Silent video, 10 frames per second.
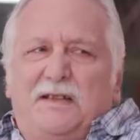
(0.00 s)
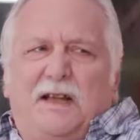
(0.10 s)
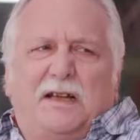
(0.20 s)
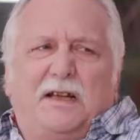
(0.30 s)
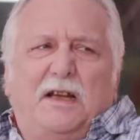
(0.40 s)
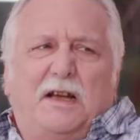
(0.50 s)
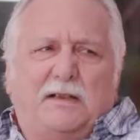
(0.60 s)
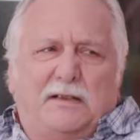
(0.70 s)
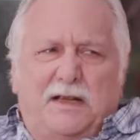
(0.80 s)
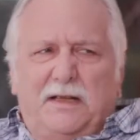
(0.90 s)
السياره كلها
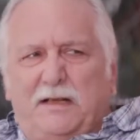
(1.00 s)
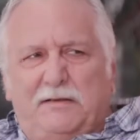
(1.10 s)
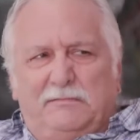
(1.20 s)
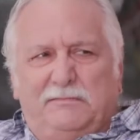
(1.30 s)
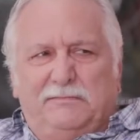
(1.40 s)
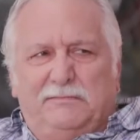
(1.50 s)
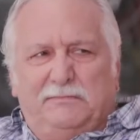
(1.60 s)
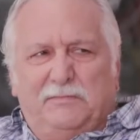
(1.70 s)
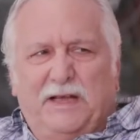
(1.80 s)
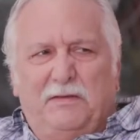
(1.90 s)
رح تتغير
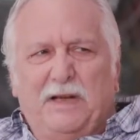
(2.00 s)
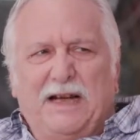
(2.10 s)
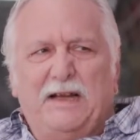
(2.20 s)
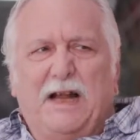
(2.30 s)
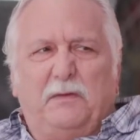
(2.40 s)
ما ما رح